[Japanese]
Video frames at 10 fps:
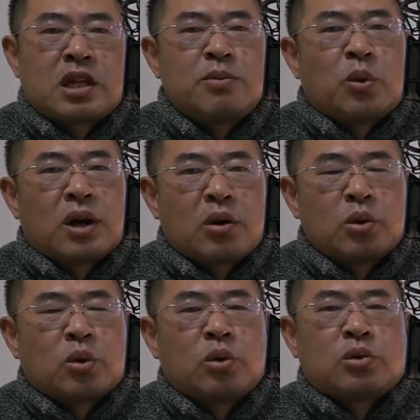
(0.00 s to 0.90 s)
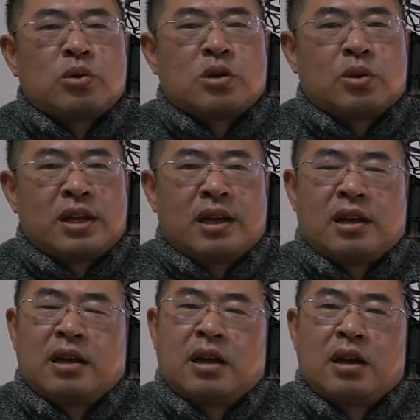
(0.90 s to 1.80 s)
私も過去の交通事故
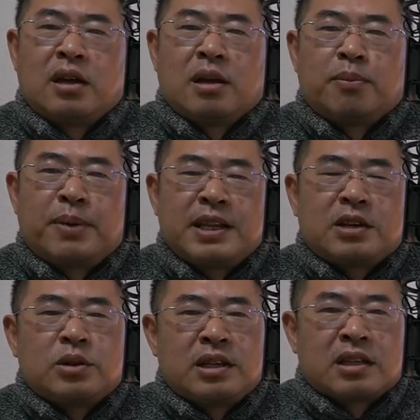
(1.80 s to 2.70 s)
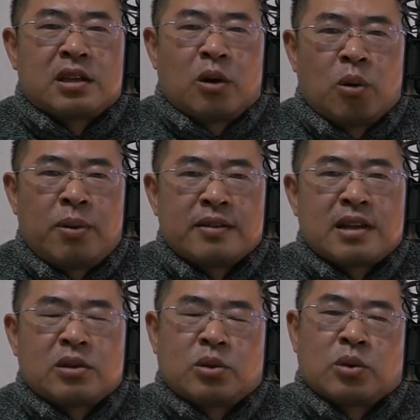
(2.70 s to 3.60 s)
で、パニックになったお
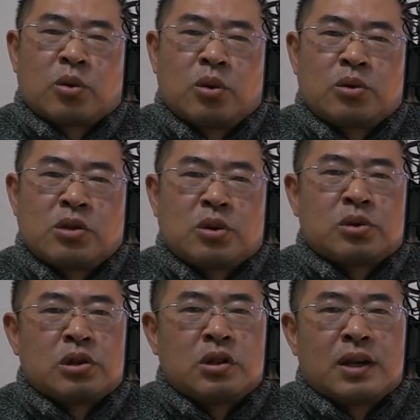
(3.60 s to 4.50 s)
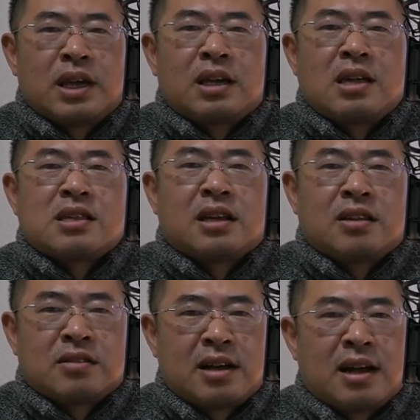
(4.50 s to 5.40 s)
ばあさんとの交通事故というのは経験
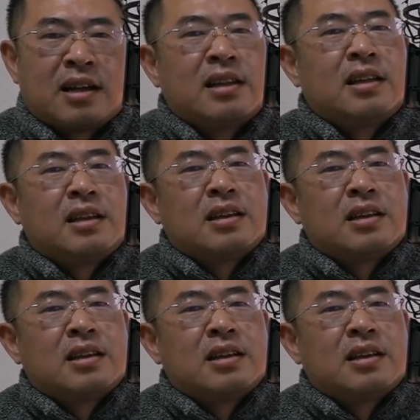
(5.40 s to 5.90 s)
したんですが、